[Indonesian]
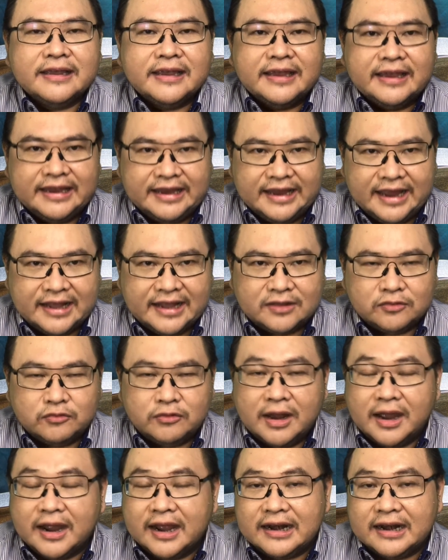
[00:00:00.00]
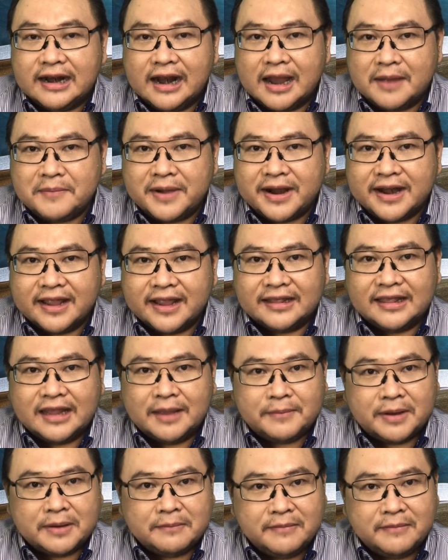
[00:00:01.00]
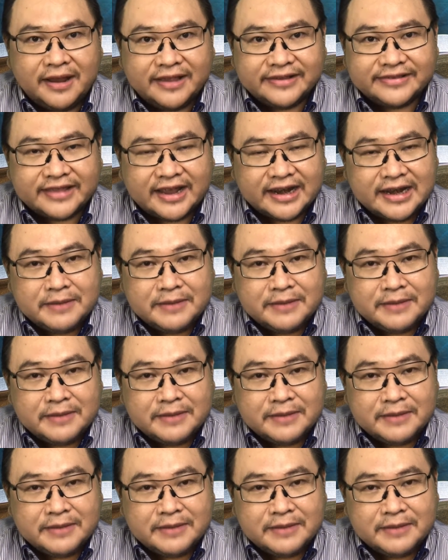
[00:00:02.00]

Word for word: Ingat ulangan 8 ayat 18 tadi